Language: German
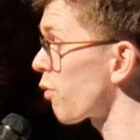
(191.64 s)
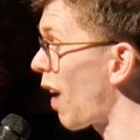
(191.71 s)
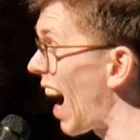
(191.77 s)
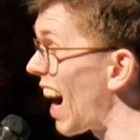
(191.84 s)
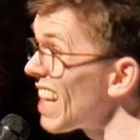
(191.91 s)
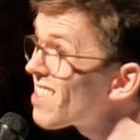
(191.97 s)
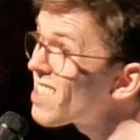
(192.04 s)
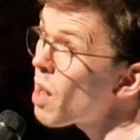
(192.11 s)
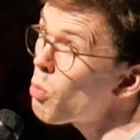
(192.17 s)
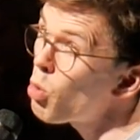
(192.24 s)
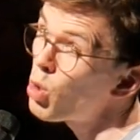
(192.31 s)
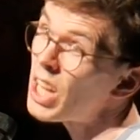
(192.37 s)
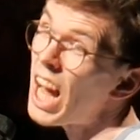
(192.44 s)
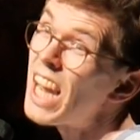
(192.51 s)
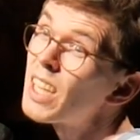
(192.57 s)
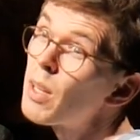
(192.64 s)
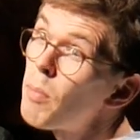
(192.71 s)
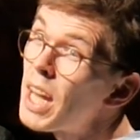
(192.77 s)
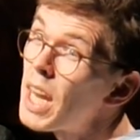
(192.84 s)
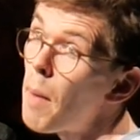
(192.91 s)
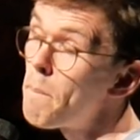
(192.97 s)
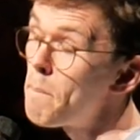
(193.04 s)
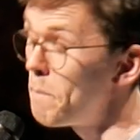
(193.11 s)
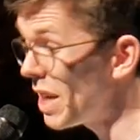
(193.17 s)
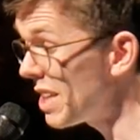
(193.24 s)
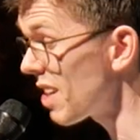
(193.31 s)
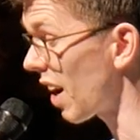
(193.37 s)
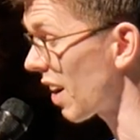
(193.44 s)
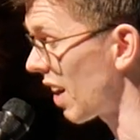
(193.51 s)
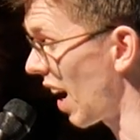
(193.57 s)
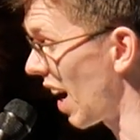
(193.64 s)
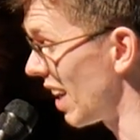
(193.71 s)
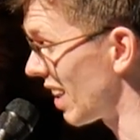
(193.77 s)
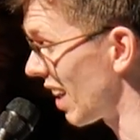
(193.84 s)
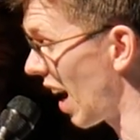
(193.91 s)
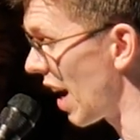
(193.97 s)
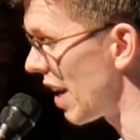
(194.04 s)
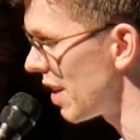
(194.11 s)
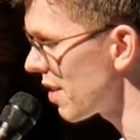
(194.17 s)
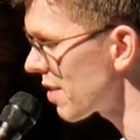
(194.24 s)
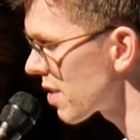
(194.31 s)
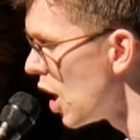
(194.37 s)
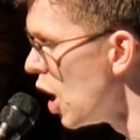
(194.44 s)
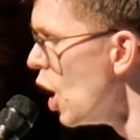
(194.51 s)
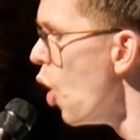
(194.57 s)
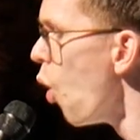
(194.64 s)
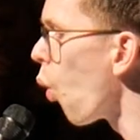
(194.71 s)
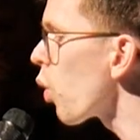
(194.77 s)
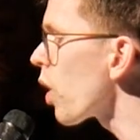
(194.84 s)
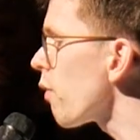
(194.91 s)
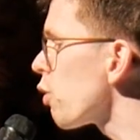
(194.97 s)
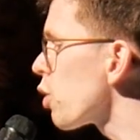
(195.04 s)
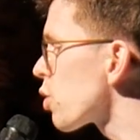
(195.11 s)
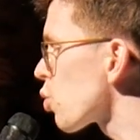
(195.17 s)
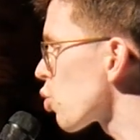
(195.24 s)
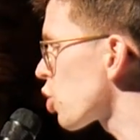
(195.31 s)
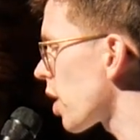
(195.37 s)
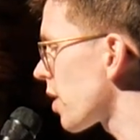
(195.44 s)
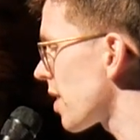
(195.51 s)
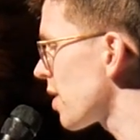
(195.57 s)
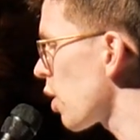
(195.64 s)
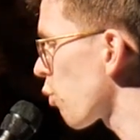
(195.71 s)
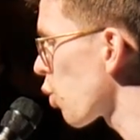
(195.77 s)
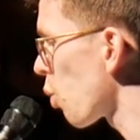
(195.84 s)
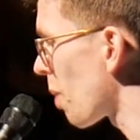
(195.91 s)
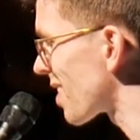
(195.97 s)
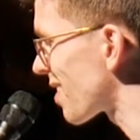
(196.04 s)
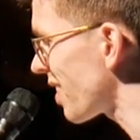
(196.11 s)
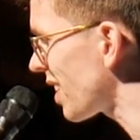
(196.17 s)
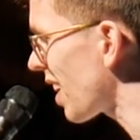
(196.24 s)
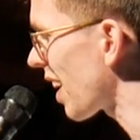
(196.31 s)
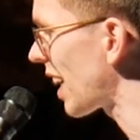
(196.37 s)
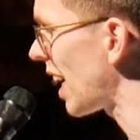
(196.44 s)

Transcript: Vereinsamung und allgemeiner Bitterkeit leidest? Oder würdest du stattdessen auf Nummer sicher